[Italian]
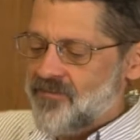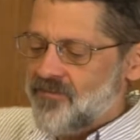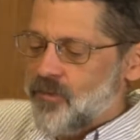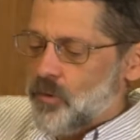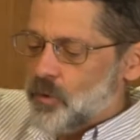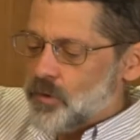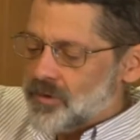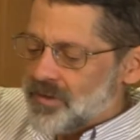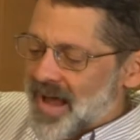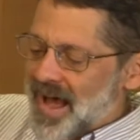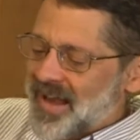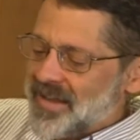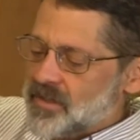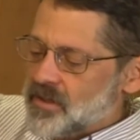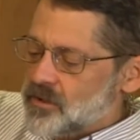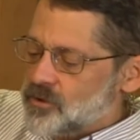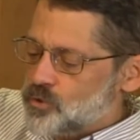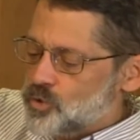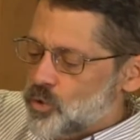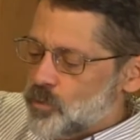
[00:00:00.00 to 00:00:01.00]

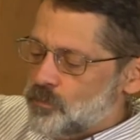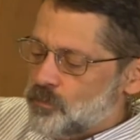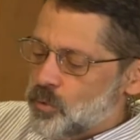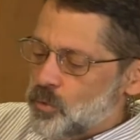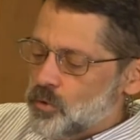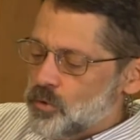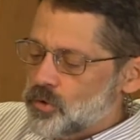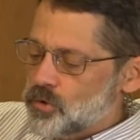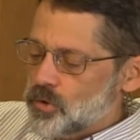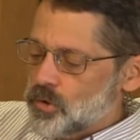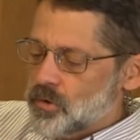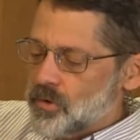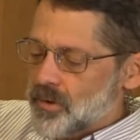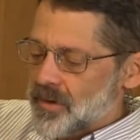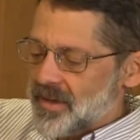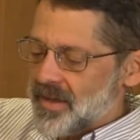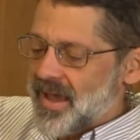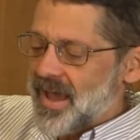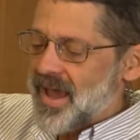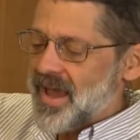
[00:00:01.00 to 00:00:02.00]
fondata sul punto
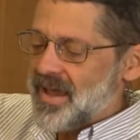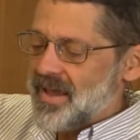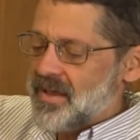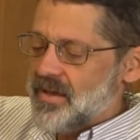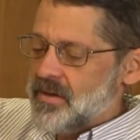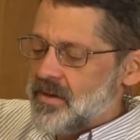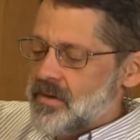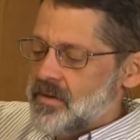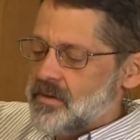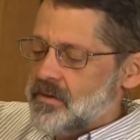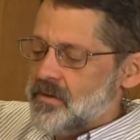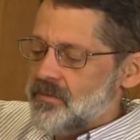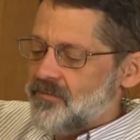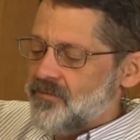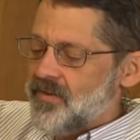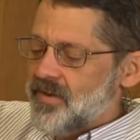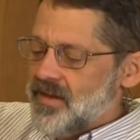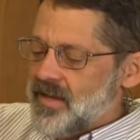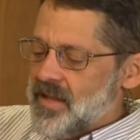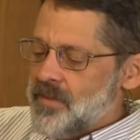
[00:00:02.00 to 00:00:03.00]
che
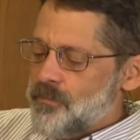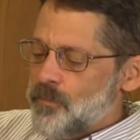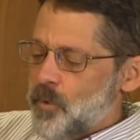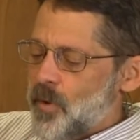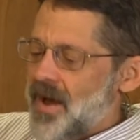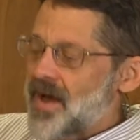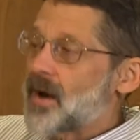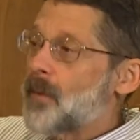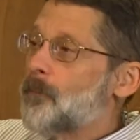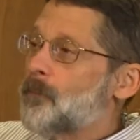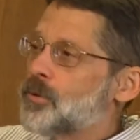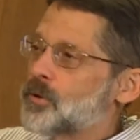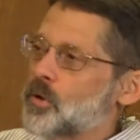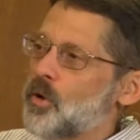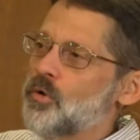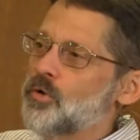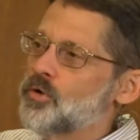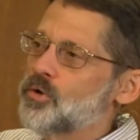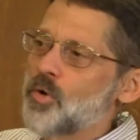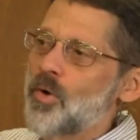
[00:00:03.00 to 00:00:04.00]
Filippo era
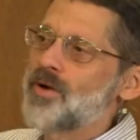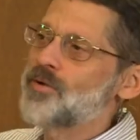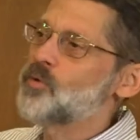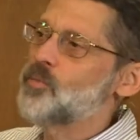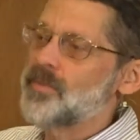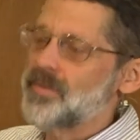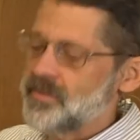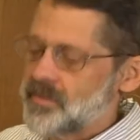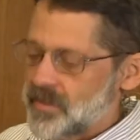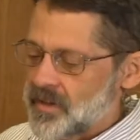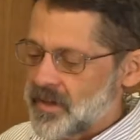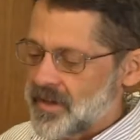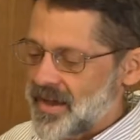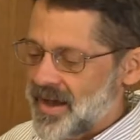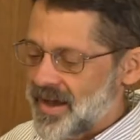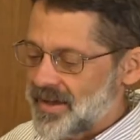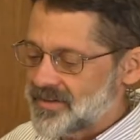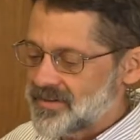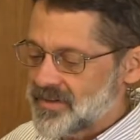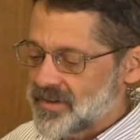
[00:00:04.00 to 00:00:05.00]
pronto ad ubbidire
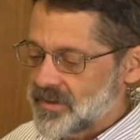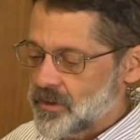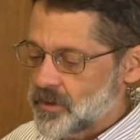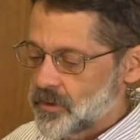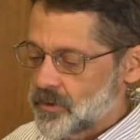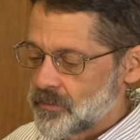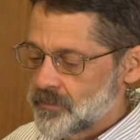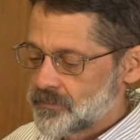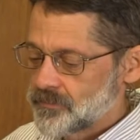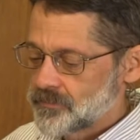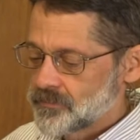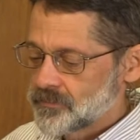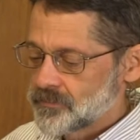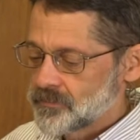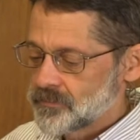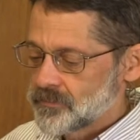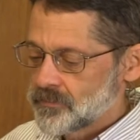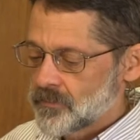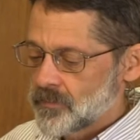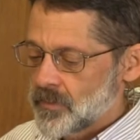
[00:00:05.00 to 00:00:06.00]
a Dio.
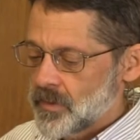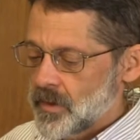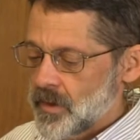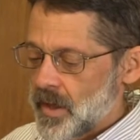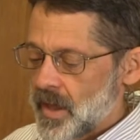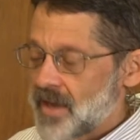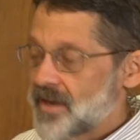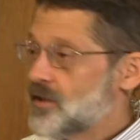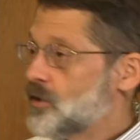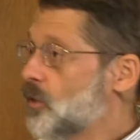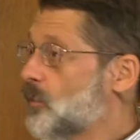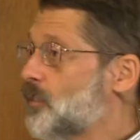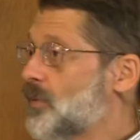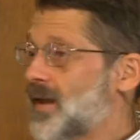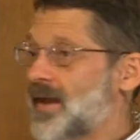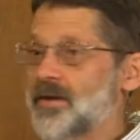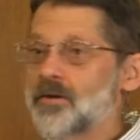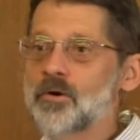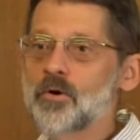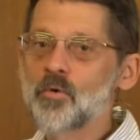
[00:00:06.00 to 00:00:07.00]
Ed io
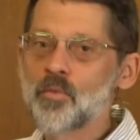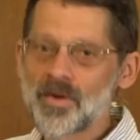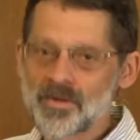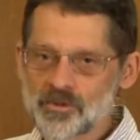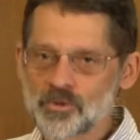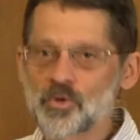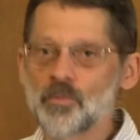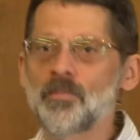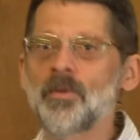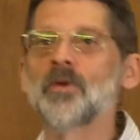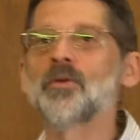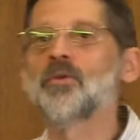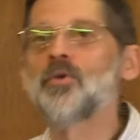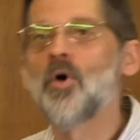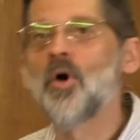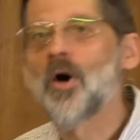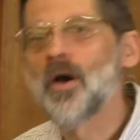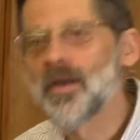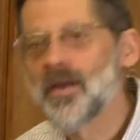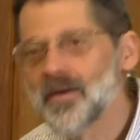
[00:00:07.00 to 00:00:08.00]
prego questo per
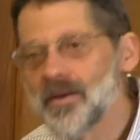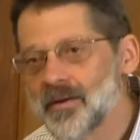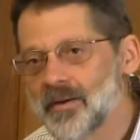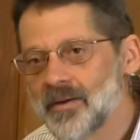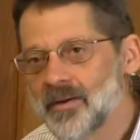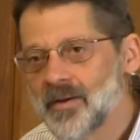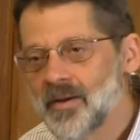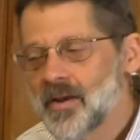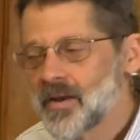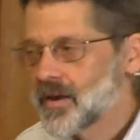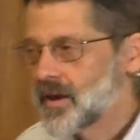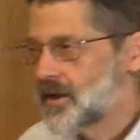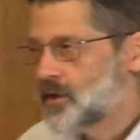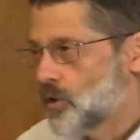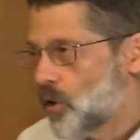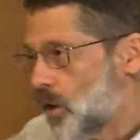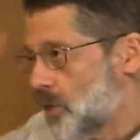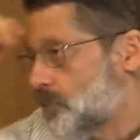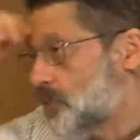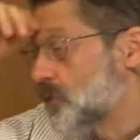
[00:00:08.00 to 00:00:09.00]
noi, che
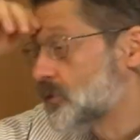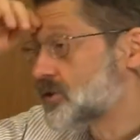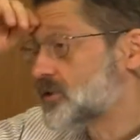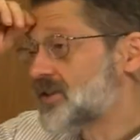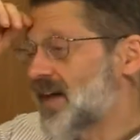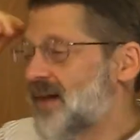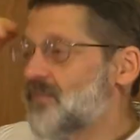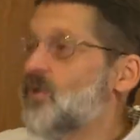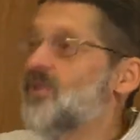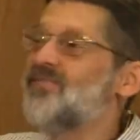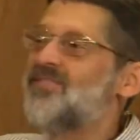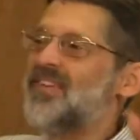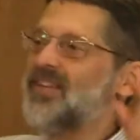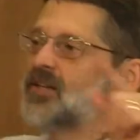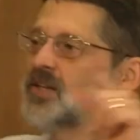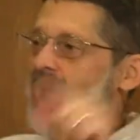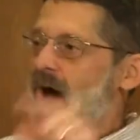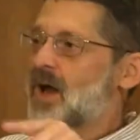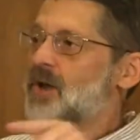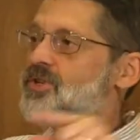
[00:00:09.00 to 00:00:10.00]
noi possiamo
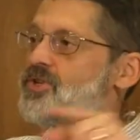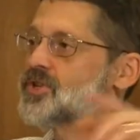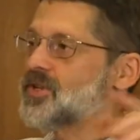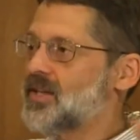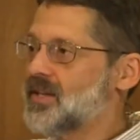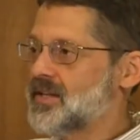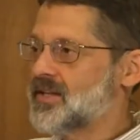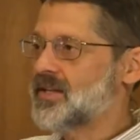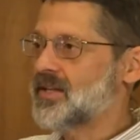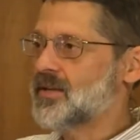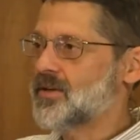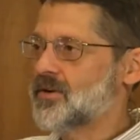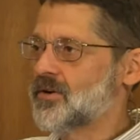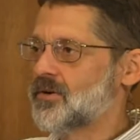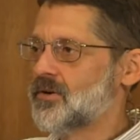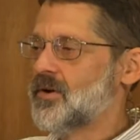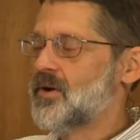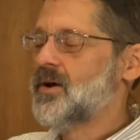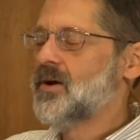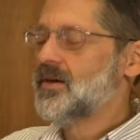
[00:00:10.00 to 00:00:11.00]
fidarci di
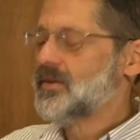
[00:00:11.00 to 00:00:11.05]
Dio